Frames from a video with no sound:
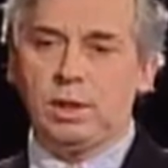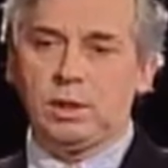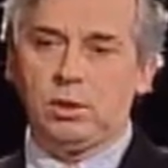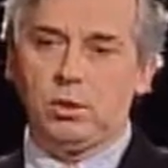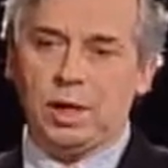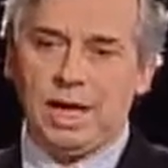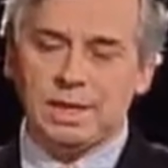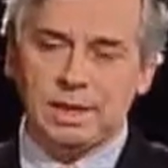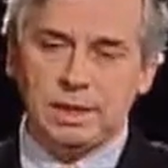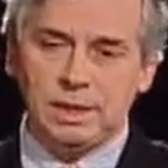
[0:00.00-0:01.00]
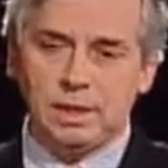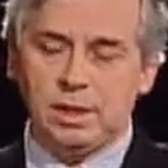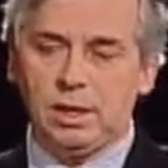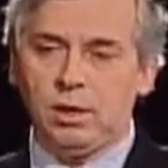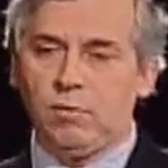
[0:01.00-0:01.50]
haciendo clases,
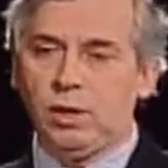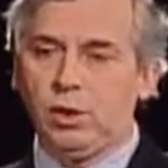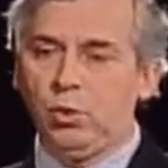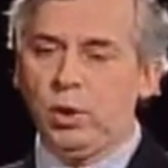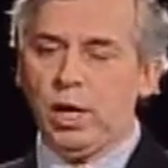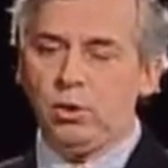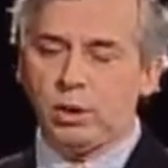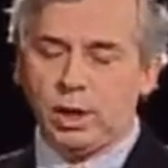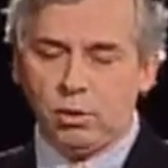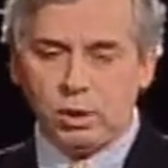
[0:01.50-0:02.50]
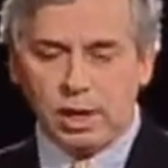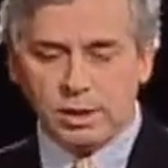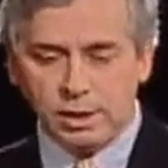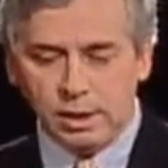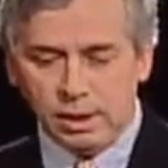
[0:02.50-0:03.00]
desde los 21 años que hago
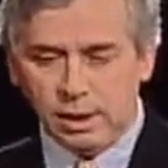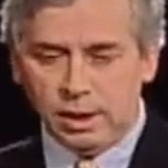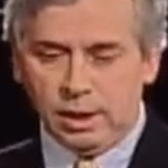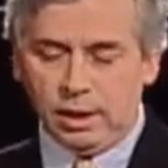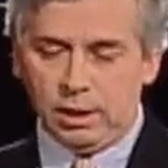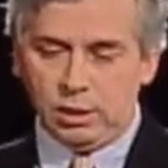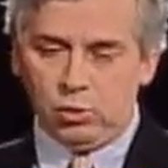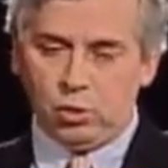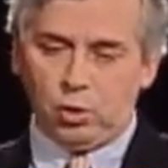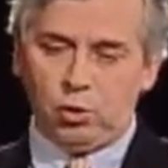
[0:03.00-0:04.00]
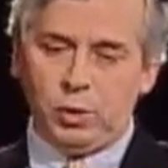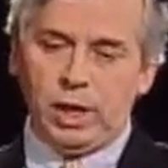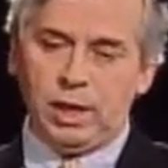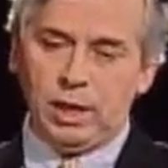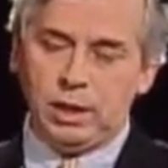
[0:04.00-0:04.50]
clases en el Instituto de
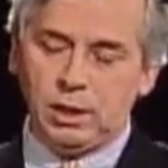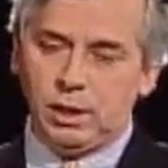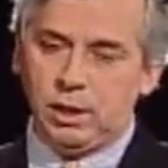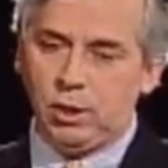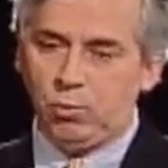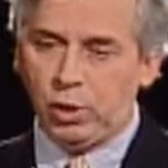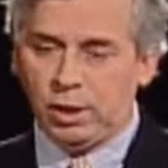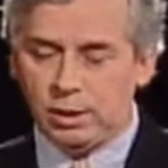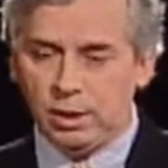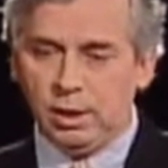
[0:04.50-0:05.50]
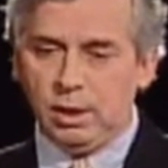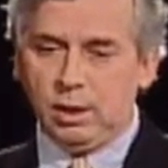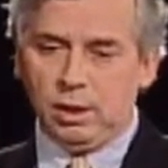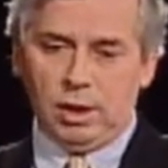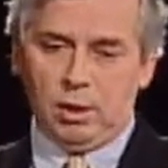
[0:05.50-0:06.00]
Economía y después
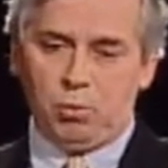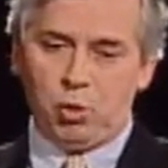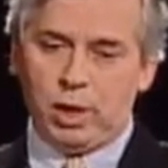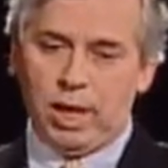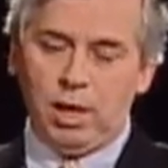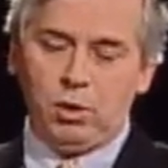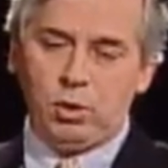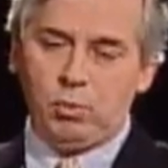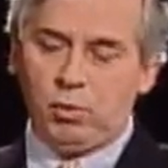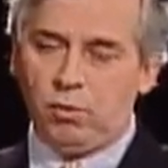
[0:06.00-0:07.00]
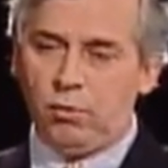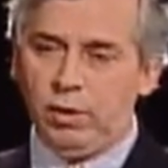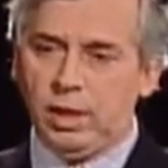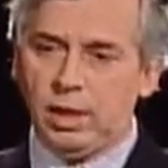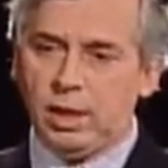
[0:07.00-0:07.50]
en el posgrado, después
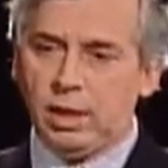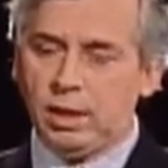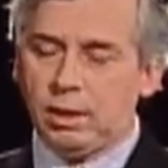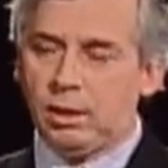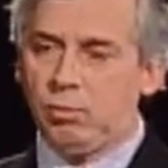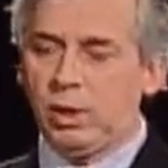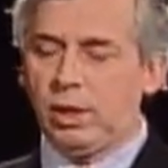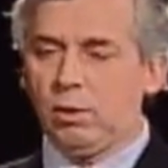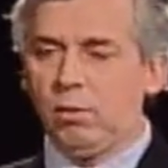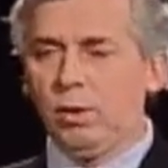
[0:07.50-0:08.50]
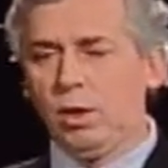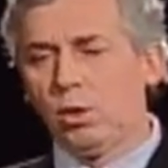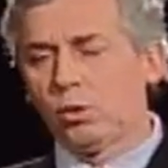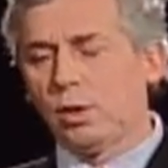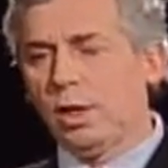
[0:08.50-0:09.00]
después de que volví el
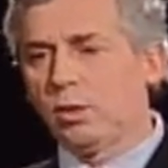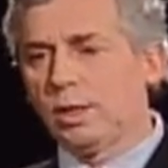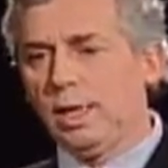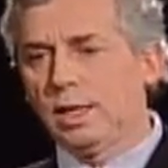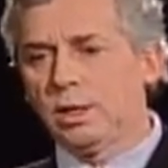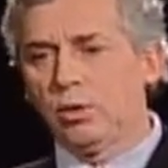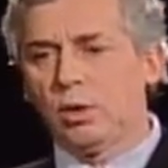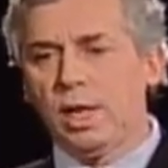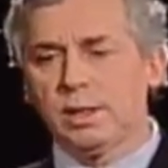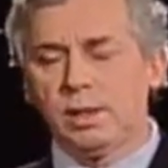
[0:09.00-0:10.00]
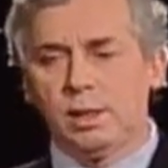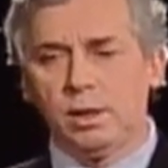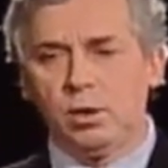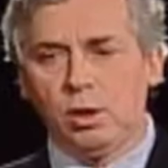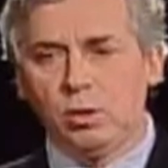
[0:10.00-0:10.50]
doctorado, seguí haciendo clases
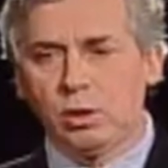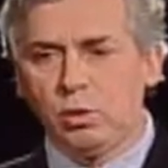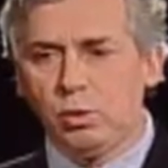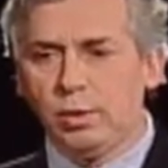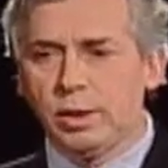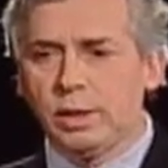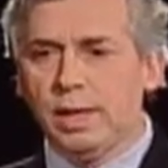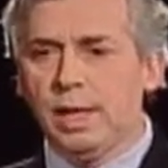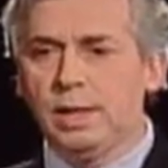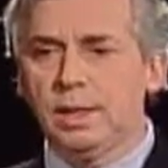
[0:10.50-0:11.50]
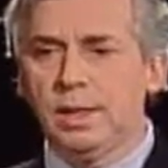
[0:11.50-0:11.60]
en, en, otras universidades